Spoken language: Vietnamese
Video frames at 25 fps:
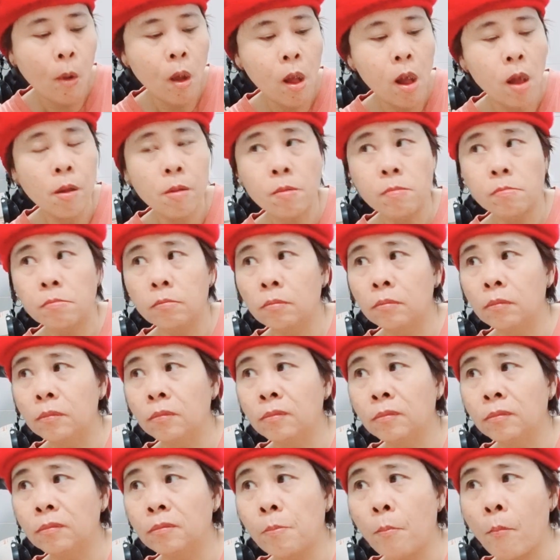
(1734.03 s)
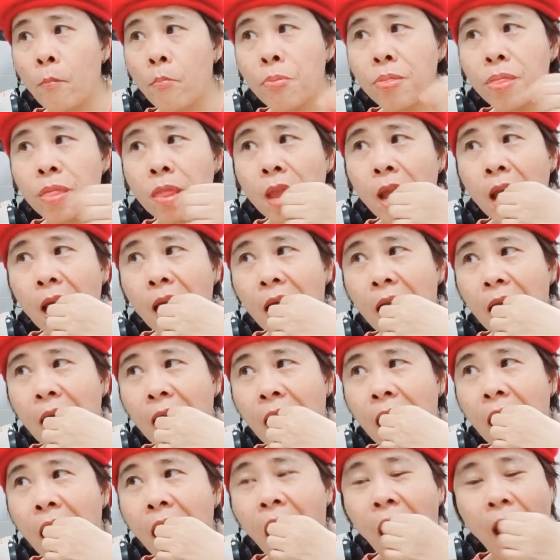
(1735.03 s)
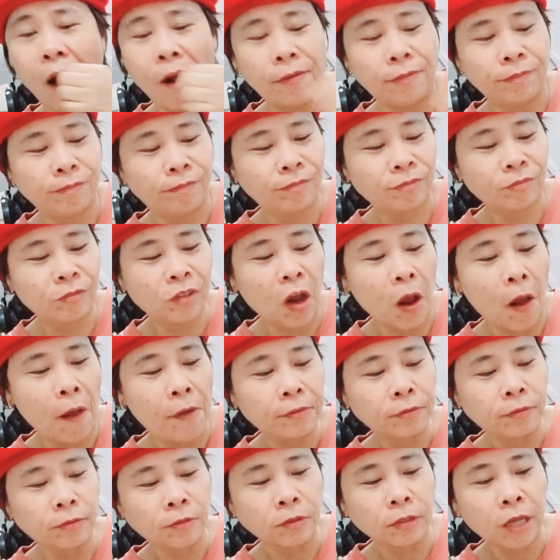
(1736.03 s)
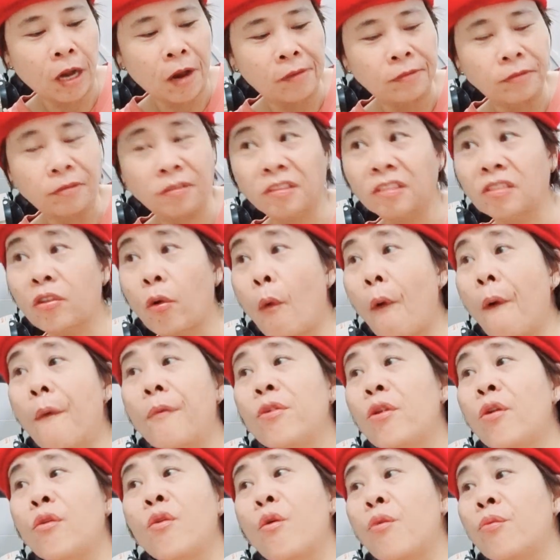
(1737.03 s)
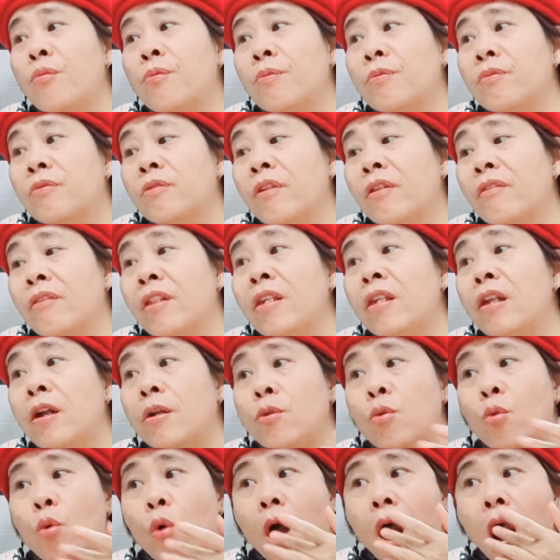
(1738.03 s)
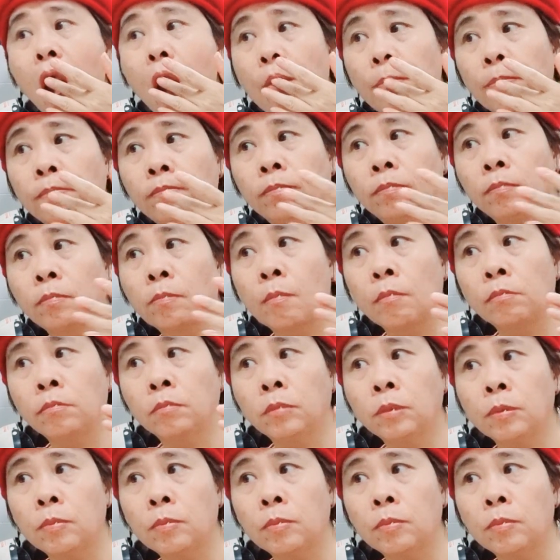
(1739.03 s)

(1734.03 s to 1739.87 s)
1. Thực hiện quy định tại các khoản 1, 2 và 4 điều 24 của luật này.